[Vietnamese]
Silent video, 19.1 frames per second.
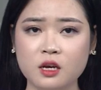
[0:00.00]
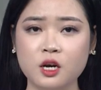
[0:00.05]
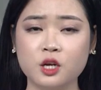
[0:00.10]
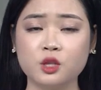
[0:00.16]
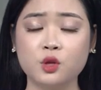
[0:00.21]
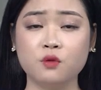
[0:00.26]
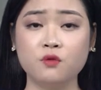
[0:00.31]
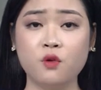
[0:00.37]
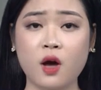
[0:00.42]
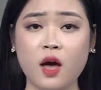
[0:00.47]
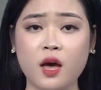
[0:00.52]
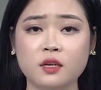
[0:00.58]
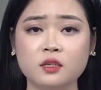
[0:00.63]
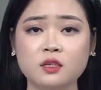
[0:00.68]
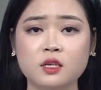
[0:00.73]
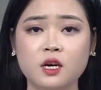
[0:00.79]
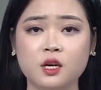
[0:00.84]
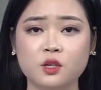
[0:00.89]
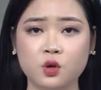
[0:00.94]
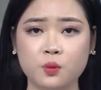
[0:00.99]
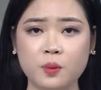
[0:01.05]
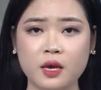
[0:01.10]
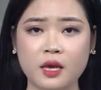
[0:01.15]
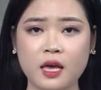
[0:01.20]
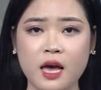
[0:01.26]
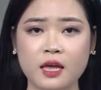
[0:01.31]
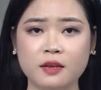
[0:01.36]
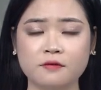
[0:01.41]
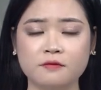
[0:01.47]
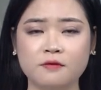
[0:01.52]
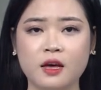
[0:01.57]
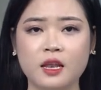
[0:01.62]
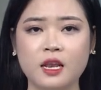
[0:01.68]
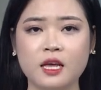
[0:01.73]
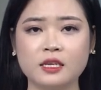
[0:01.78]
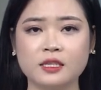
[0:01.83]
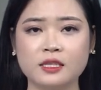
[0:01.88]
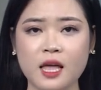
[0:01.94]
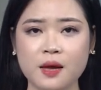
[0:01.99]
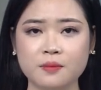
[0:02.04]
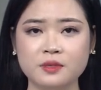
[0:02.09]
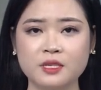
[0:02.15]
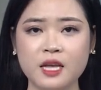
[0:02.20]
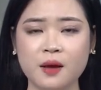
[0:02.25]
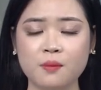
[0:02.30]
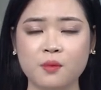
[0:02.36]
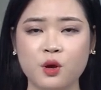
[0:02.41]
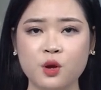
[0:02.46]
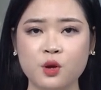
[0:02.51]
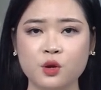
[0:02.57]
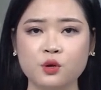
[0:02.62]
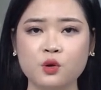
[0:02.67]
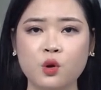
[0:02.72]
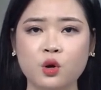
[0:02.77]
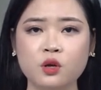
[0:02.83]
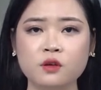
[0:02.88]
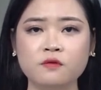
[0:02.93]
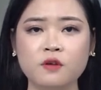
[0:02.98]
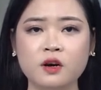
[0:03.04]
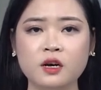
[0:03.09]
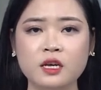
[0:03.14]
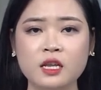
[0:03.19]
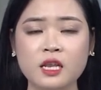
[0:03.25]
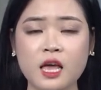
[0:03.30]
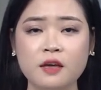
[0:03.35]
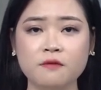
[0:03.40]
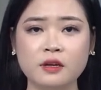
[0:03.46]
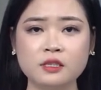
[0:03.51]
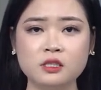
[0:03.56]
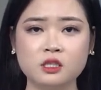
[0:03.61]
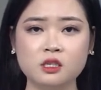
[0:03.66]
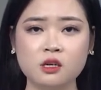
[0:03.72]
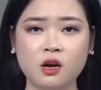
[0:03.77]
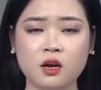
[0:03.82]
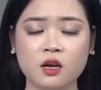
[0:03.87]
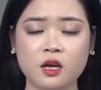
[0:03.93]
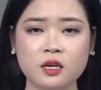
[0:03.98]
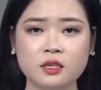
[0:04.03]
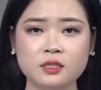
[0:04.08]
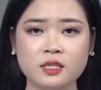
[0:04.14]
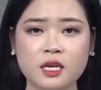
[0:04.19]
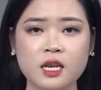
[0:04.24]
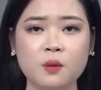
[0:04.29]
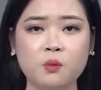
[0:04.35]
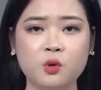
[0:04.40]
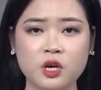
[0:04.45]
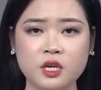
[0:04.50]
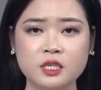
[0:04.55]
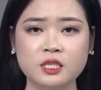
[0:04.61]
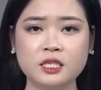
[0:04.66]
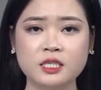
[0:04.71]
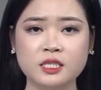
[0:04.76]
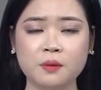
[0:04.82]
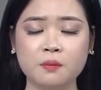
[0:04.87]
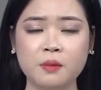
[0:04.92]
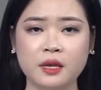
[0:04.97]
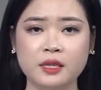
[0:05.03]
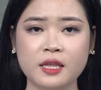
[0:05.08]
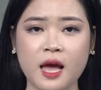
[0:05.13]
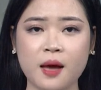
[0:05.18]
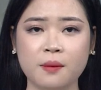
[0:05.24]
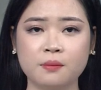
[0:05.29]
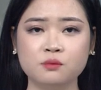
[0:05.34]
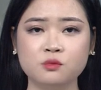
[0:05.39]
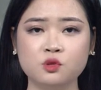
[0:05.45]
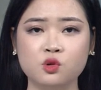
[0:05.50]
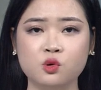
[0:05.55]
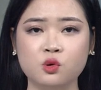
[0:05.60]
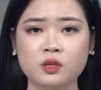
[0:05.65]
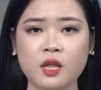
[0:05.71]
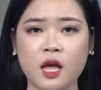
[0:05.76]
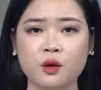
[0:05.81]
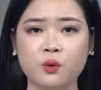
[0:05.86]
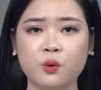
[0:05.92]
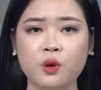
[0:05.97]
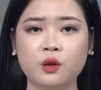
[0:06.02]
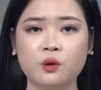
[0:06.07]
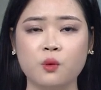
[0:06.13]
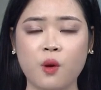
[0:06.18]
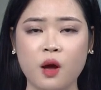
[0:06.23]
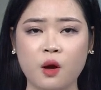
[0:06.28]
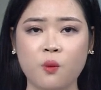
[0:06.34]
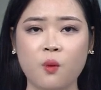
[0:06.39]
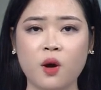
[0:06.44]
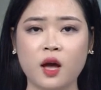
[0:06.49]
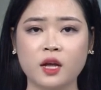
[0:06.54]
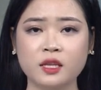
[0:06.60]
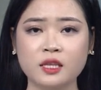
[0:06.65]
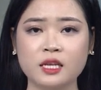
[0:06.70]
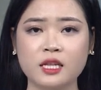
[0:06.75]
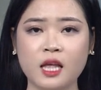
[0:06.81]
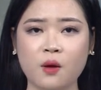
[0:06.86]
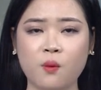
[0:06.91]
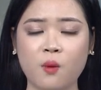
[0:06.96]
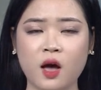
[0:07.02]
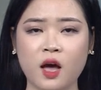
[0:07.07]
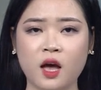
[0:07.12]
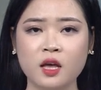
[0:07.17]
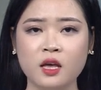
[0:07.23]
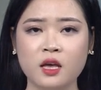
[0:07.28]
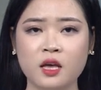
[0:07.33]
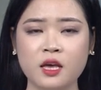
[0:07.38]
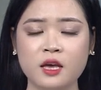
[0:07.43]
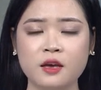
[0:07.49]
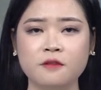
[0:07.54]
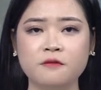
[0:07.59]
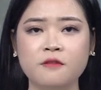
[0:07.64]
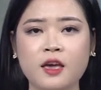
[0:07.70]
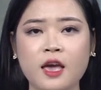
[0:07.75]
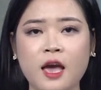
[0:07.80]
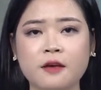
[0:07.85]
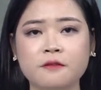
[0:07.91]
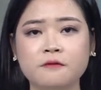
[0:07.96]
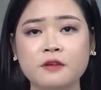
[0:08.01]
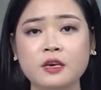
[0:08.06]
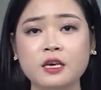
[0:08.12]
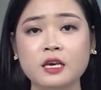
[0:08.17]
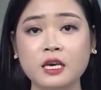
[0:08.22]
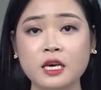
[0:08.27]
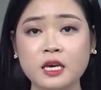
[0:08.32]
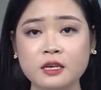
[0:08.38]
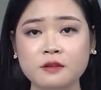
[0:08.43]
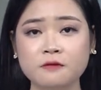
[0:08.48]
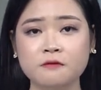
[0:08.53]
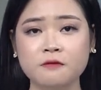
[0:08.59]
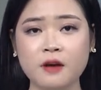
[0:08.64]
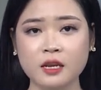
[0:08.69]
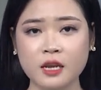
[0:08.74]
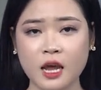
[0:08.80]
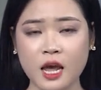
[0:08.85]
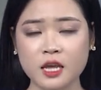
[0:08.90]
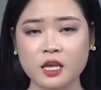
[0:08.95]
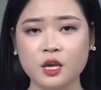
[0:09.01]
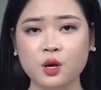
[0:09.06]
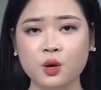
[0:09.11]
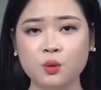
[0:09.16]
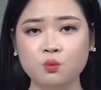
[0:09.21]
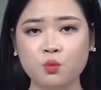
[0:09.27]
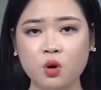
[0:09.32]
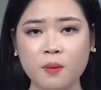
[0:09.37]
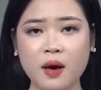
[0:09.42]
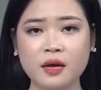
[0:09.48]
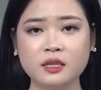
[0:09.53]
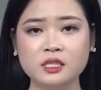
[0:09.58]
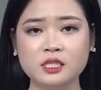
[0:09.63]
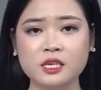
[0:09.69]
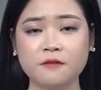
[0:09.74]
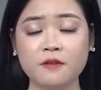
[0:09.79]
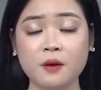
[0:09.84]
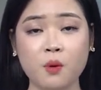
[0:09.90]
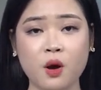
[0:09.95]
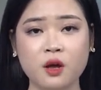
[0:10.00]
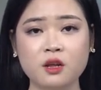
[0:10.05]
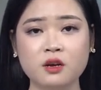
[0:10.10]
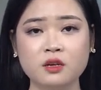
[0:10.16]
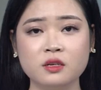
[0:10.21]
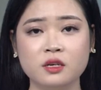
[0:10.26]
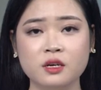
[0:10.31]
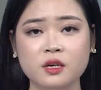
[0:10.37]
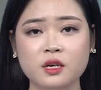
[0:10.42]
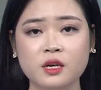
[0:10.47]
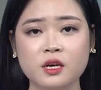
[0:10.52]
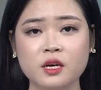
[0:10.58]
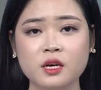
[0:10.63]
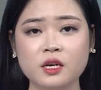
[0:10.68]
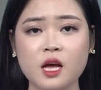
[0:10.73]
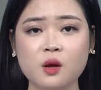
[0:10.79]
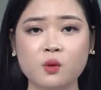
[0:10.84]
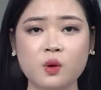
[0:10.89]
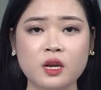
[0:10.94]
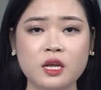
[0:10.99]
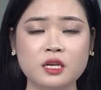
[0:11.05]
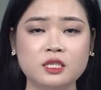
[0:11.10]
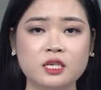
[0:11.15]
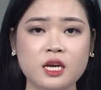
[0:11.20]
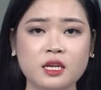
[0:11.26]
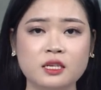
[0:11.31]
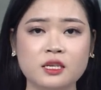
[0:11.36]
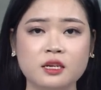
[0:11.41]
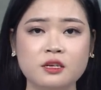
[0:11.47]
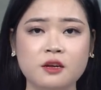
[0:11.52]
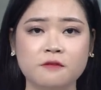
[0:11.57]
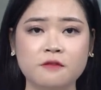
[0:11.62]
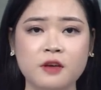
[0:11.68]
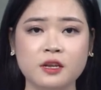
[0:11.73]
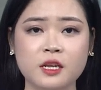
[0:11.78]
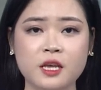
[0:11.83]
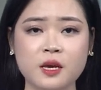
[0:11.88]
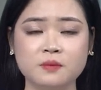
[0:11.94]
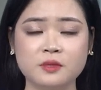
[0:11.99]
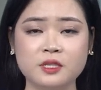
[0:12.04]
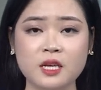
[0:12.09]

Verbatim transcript: khởi tố vụ án, khởi tố bị can và lệnh tạm giam đối với Lê Văn Trường, sinh năm 1978, trú tại huyện Hoàng Hóa, tỉnh Thanh Hóa, về hành vi in, phát hành, mua bán trái phép hóa đơn. Các quyết định trên đã được Viện Kiểm